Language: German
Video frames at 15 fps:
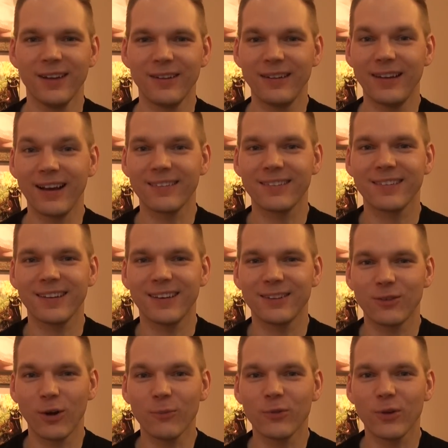dass äh,
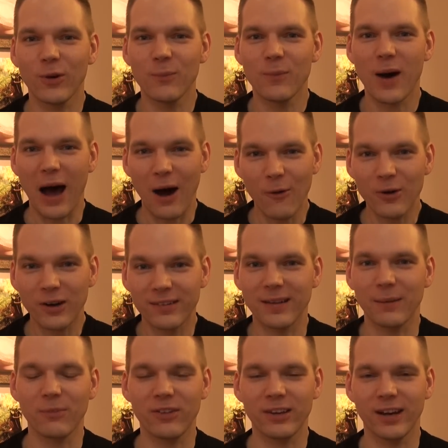TomTom auch
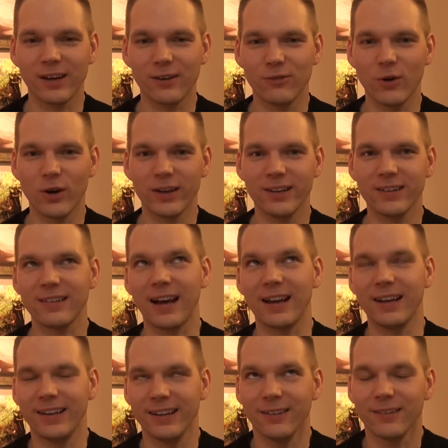Gesamtsieger geworden ist.
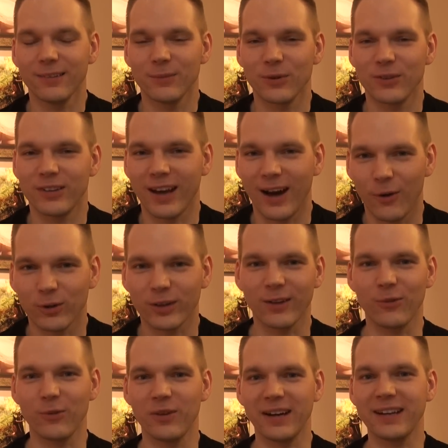Allerdings muss ich auch
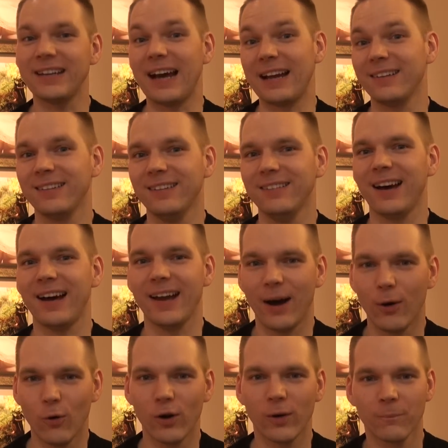dazu sagen, die anderen drei
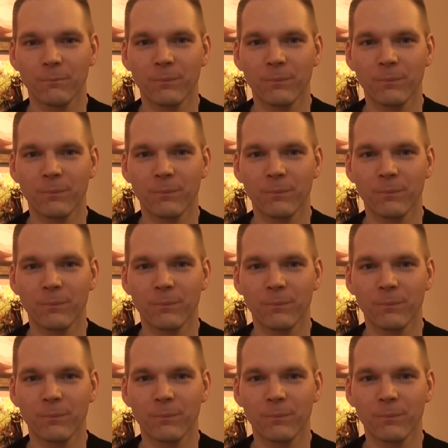auch.